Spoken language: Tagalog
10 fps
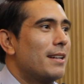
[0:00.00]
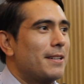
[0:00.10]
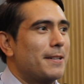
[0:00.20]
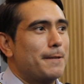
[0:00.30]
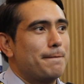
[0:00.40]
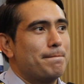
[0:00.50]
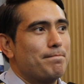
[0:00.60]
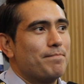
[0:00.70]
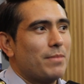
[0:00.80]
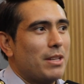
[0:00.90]

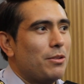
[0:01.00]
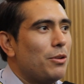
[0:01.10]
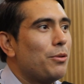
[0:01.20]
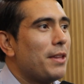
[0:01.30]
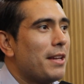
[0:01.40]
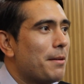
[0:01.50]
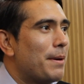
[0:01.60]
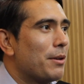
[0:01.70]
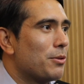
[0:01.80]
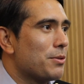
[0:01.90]
um, you, you think
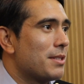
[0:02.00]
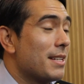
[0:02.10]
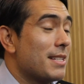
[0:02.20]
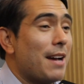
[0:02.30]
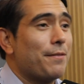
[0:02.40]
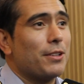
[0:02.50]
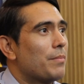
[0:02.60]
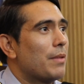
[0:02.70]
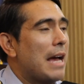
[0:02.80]
about those things after na.